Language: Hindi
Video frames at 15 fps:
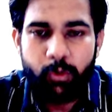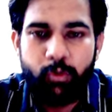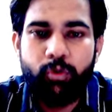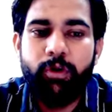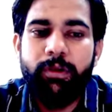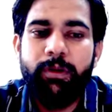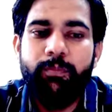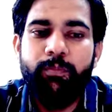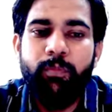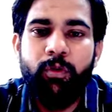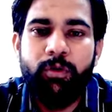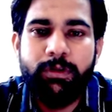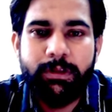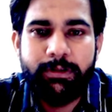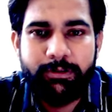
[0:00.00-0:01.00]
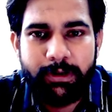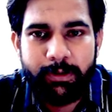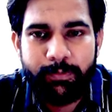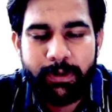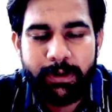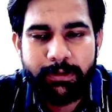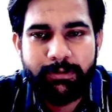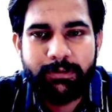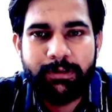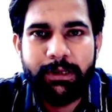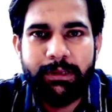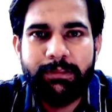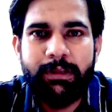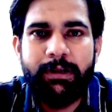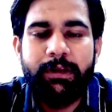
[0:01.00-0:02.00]
तो ये बहुत अच्छी खबर है जिसके
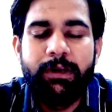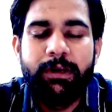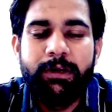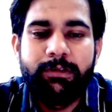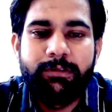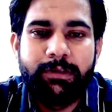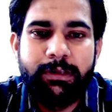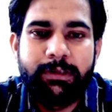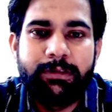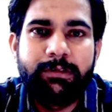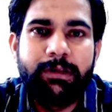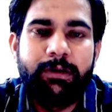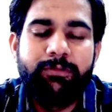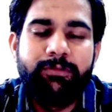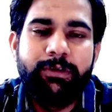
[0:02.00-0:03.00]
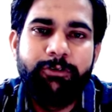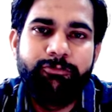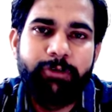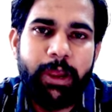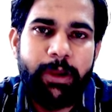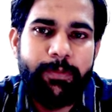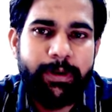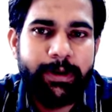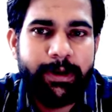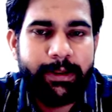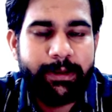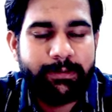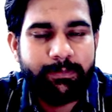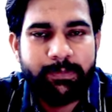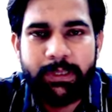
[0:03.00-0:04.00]
अंदर 6,500 के
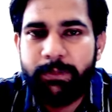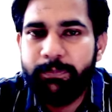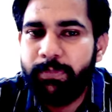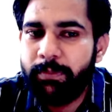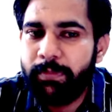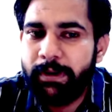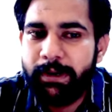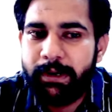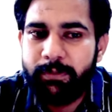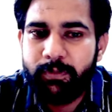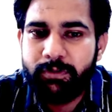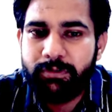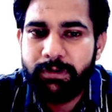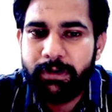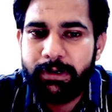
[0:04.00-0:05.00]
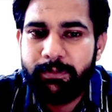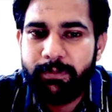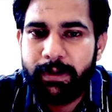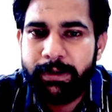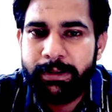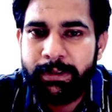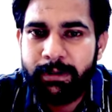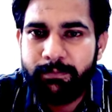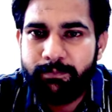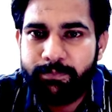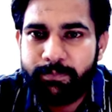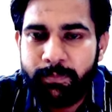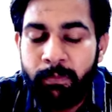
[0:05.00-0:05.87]
समथिंग परमानेंट पोस्ट रहने वाली है